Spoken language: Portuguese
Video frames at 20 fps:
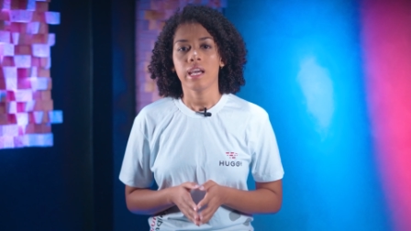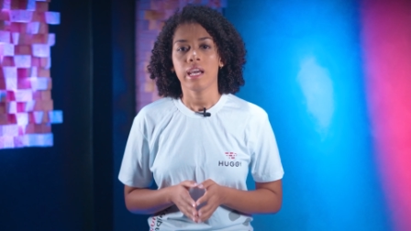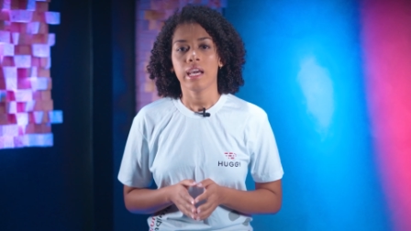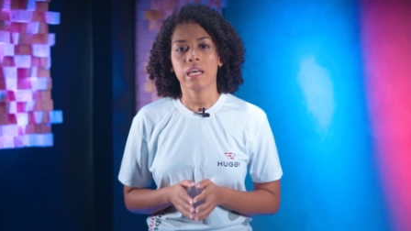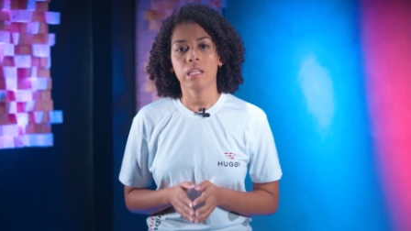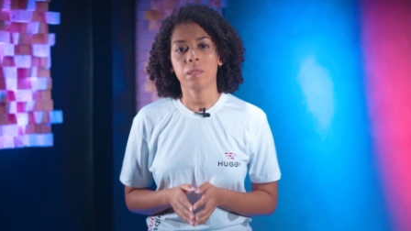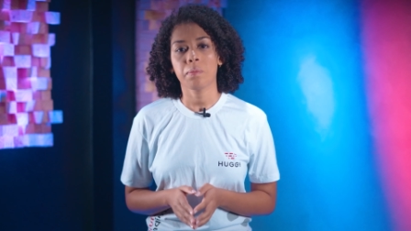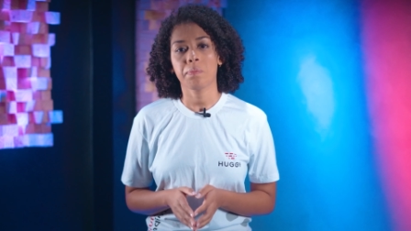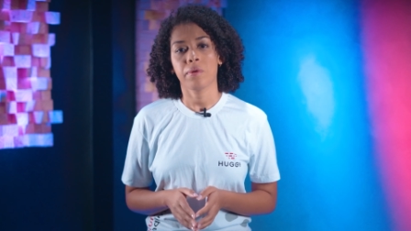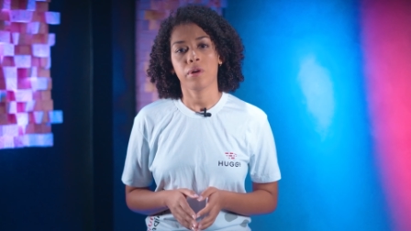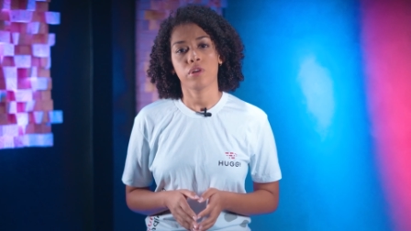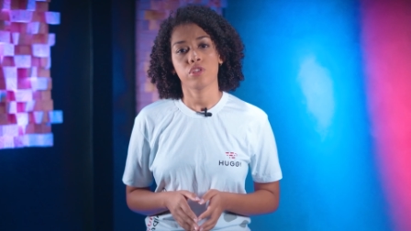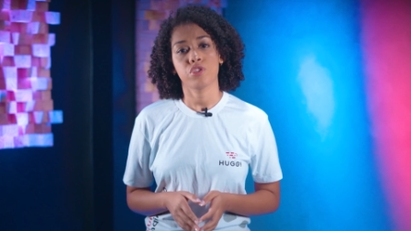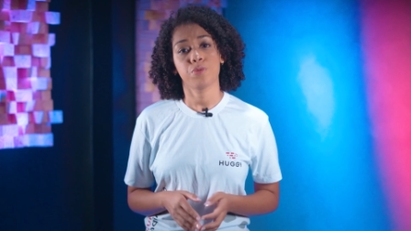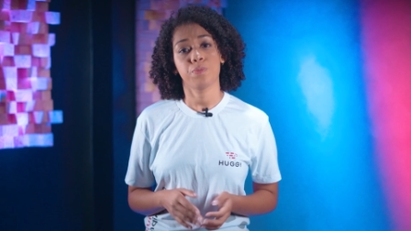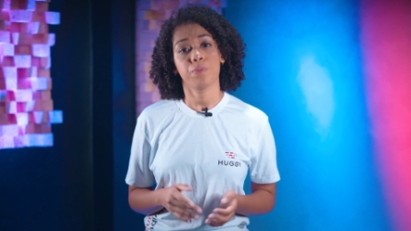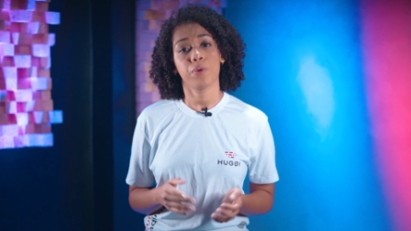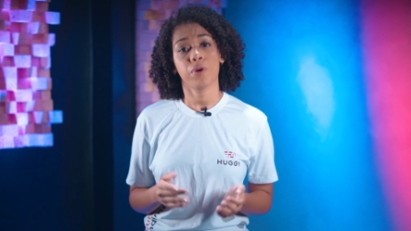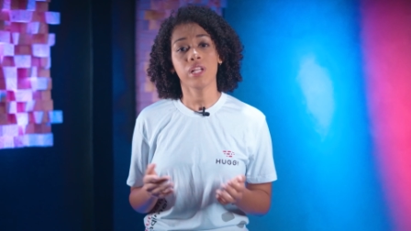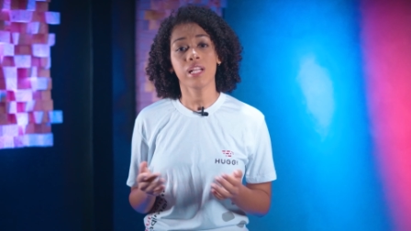ele
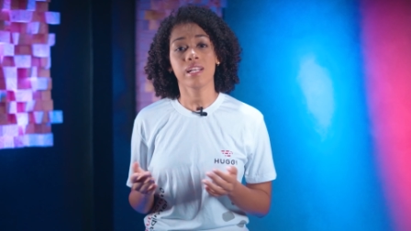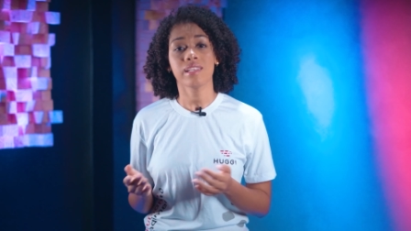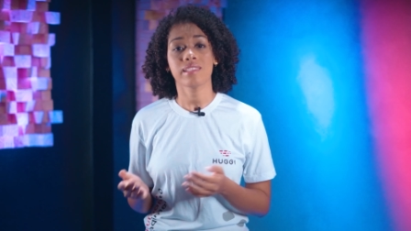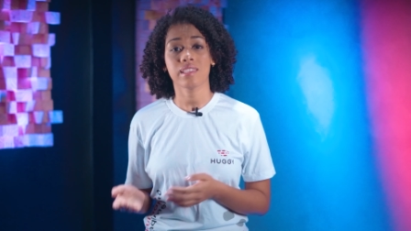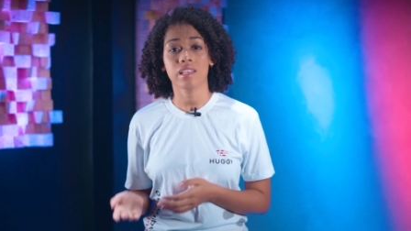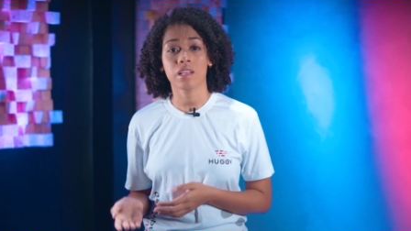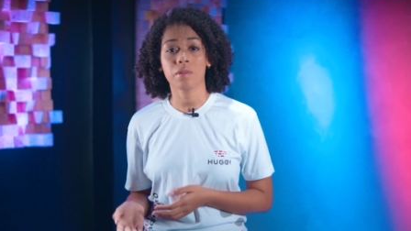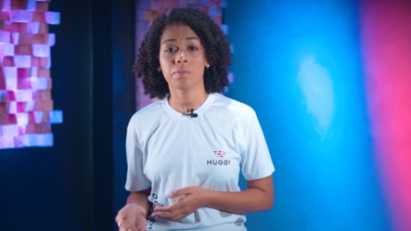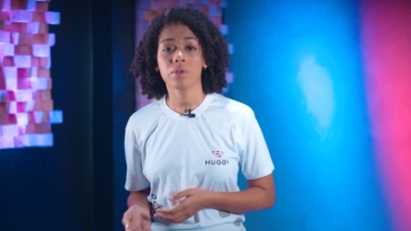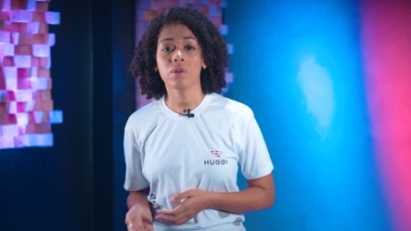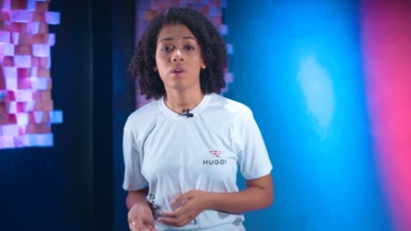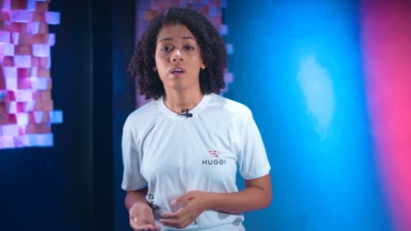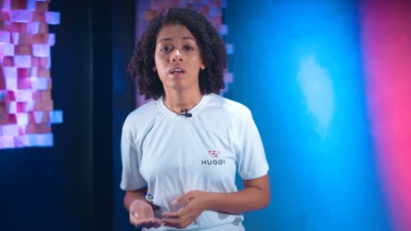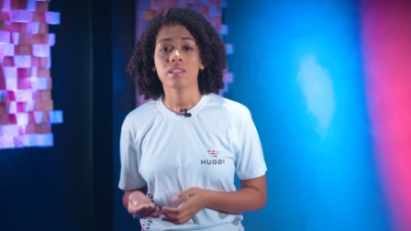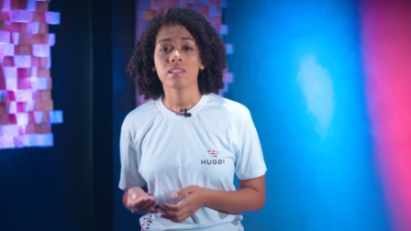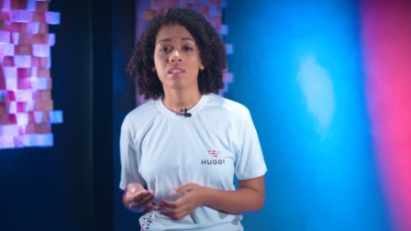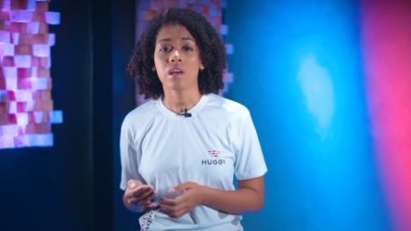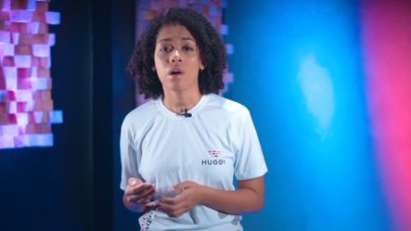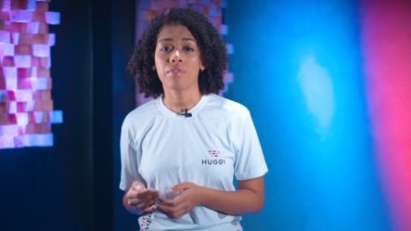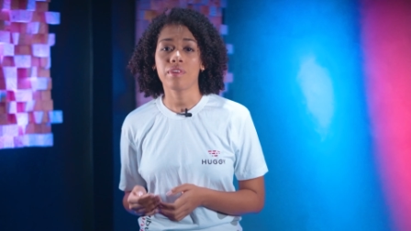pode, por exemplo,
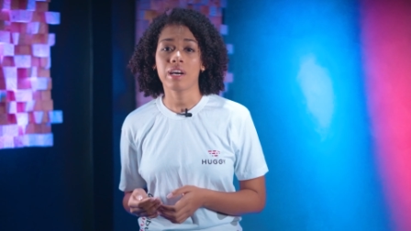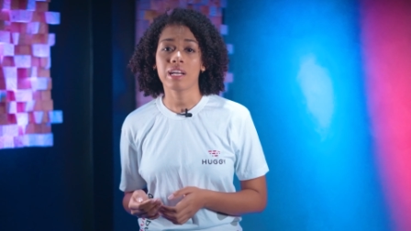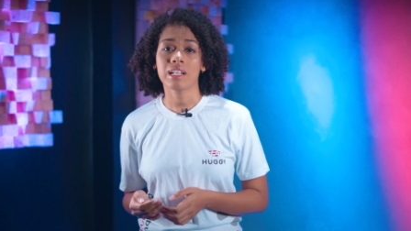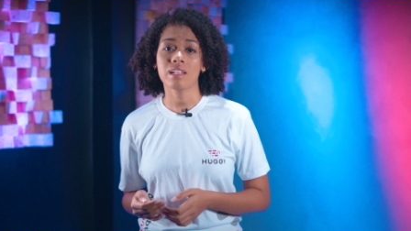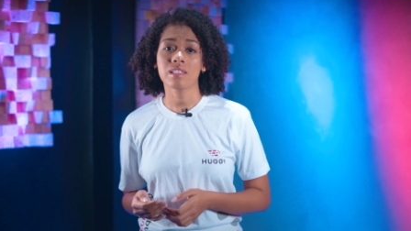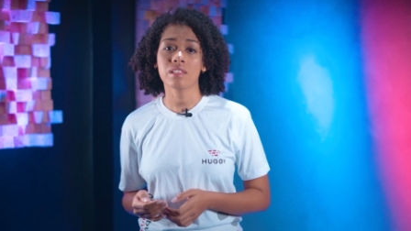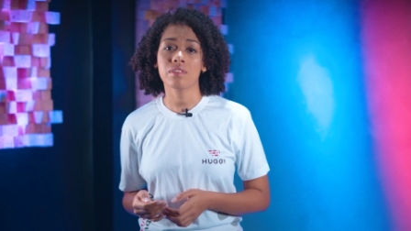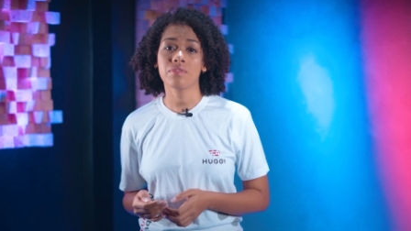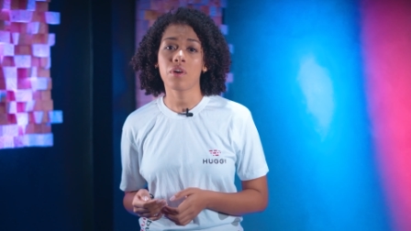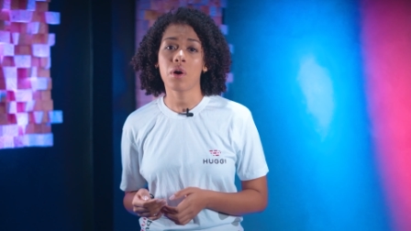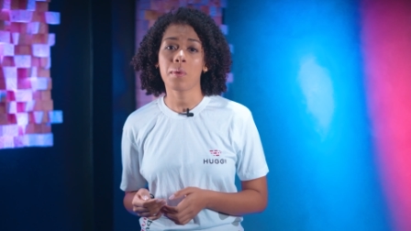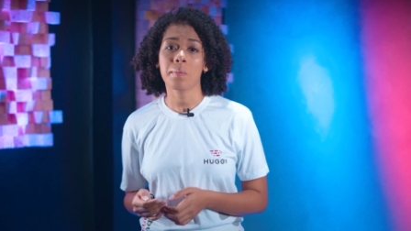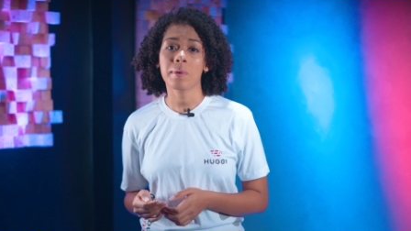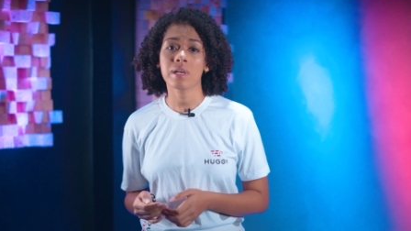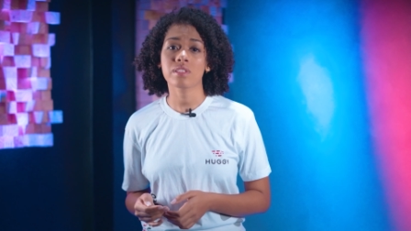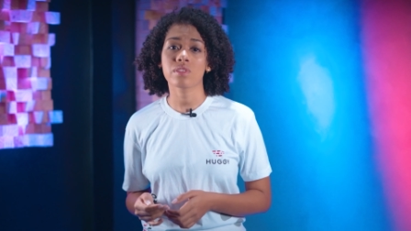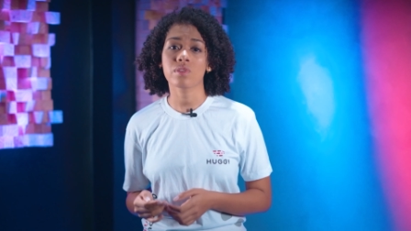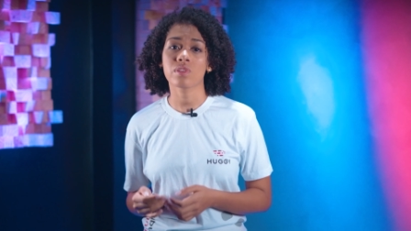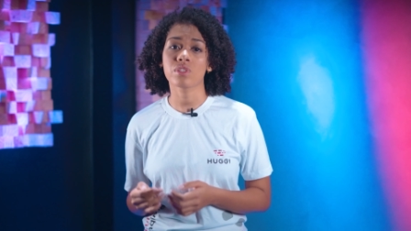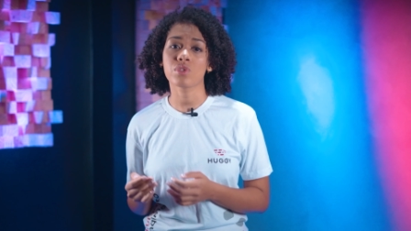salvar as
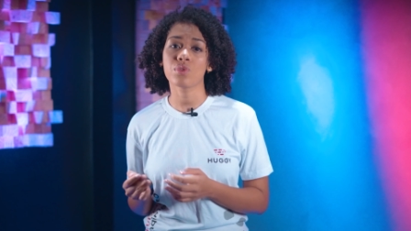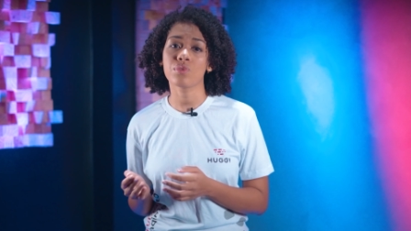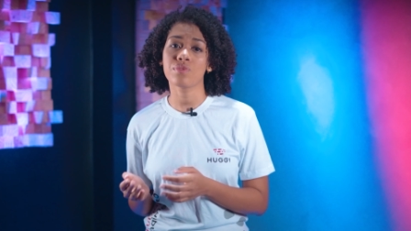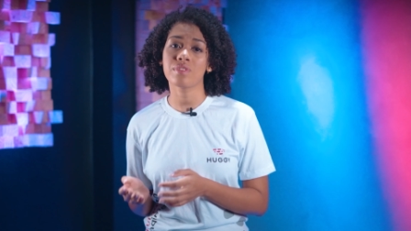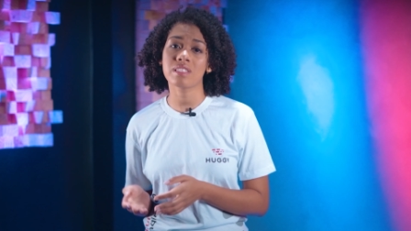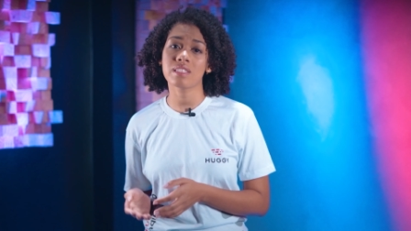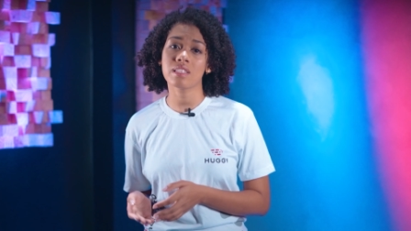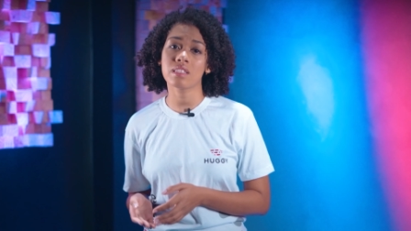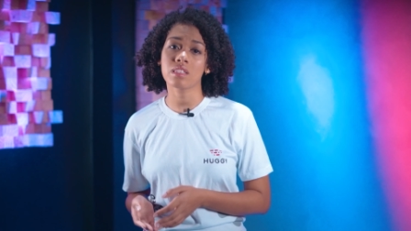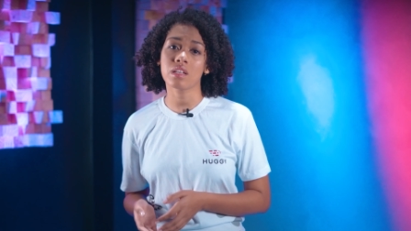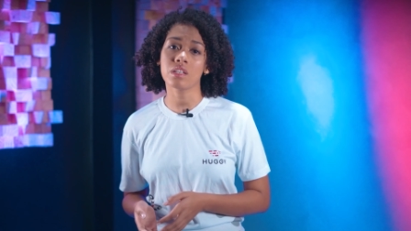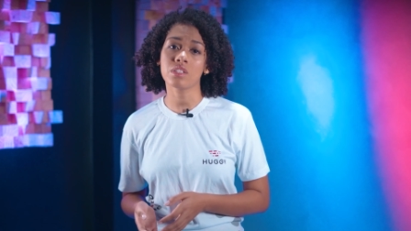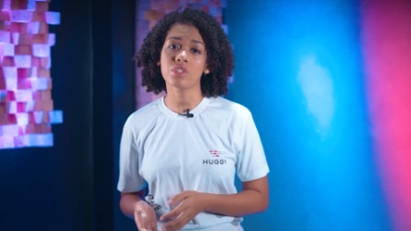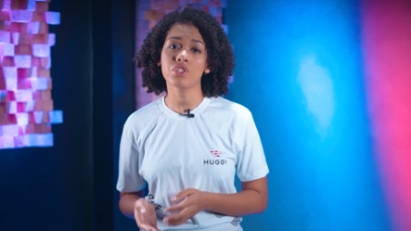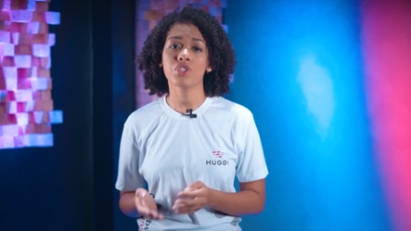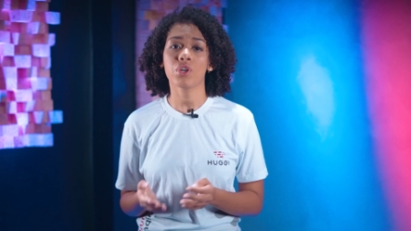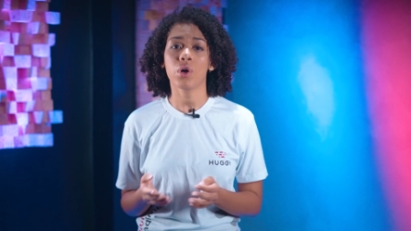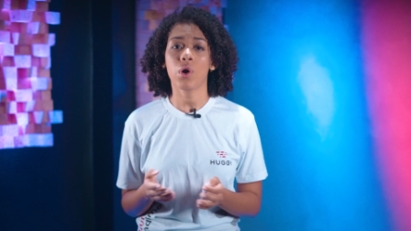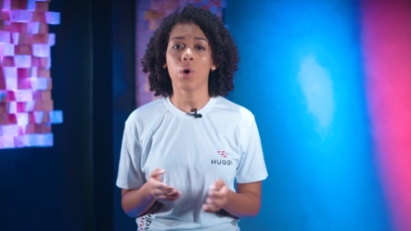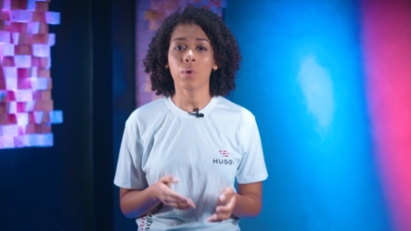informações do visitante